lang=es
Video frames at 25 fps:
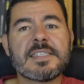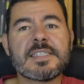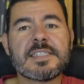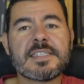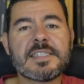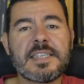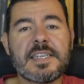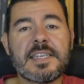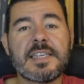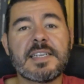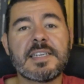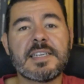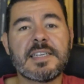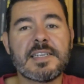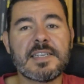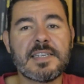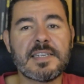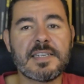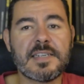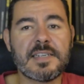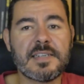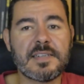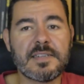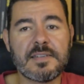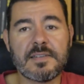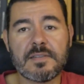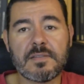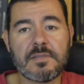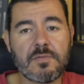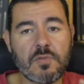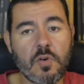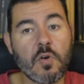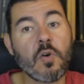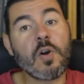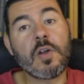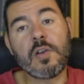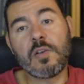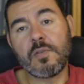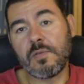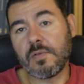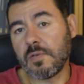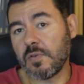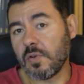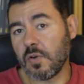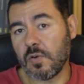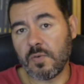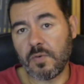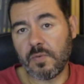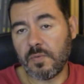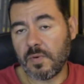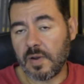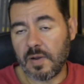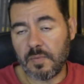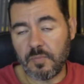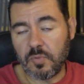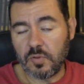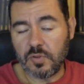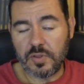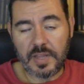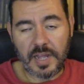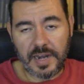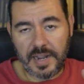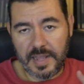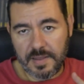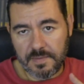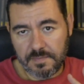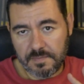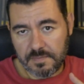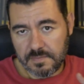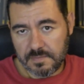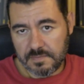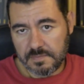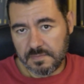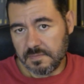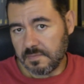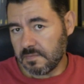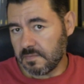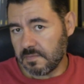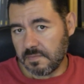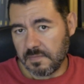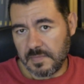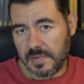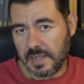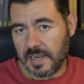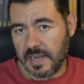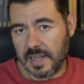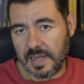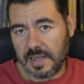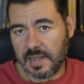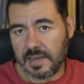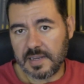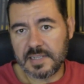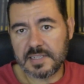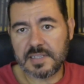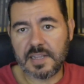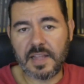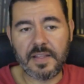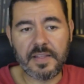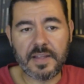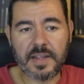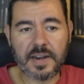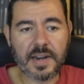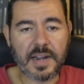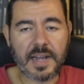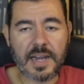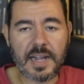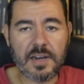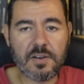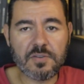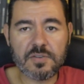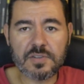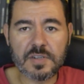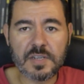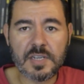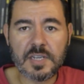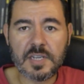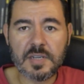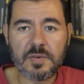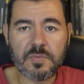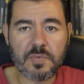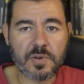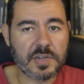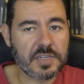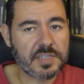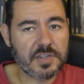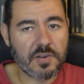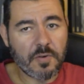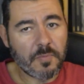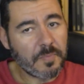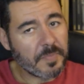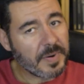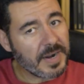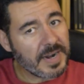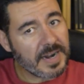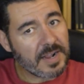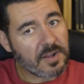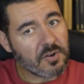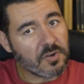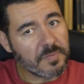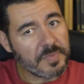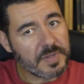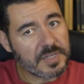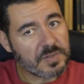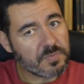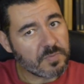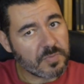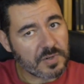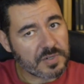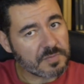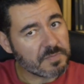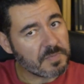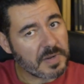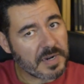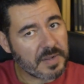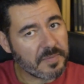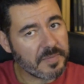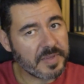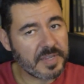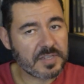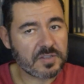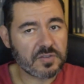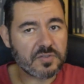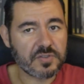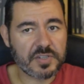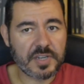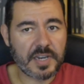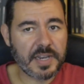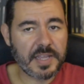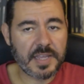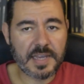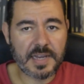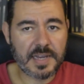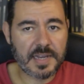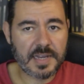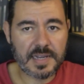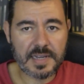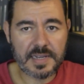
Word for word: si lo, lo, apuntaré en la lista de regalos, porque si comprara cómics, pues para mí esto sería,